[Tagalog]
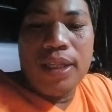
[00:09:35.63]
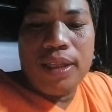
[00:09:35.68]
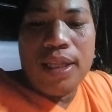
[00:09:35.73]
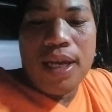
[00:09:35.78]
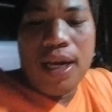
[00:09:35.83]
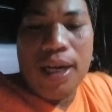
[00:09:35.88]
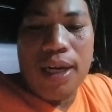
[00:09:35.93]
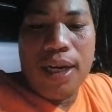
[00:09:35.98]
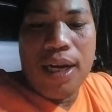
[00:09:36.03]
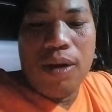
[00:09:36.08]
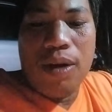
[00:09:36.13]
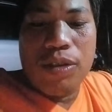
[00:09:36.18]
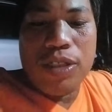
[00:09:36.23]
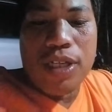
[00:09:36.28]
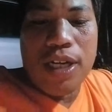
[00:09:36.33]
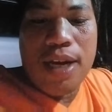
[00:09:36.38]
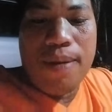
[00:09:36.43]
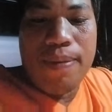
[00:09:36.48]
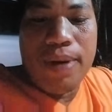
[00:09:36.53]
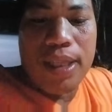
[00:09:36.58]
Tang daog
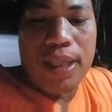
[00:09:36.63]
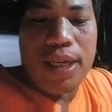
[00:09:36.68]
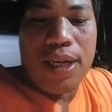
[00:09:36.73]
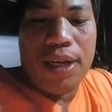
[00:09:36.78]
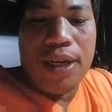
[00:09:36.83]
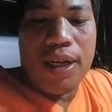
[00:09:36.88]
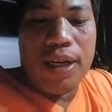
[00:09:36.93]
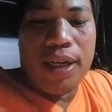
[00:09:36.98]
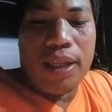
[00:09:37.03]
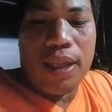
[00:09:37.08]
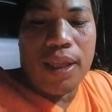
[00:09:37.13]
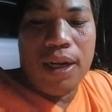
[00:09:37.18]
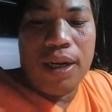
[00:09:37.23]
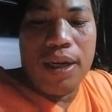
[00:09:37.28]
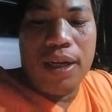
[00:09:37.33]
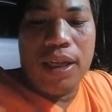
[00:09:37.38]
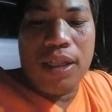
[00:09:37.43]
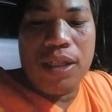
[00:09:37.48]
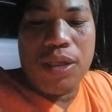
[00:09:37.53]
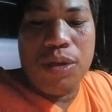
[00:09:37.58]
salamat kay
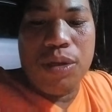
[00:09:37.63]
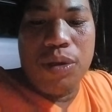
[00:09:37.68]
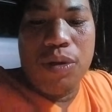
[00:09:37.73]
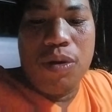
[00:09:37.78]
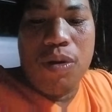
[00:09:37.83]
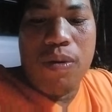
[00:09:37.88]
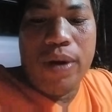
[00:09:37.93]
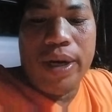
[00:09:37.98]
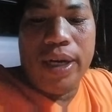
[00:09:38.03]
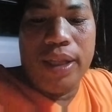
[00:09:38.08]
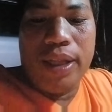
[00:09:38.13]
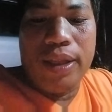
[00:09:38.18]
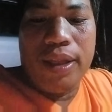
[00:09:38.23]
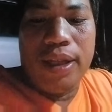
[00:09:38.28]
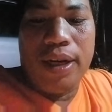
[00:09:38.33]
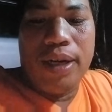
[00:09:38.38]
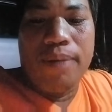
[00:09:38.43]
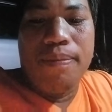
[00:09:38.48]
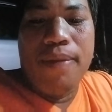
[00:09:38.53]
naka-target jud ko 100.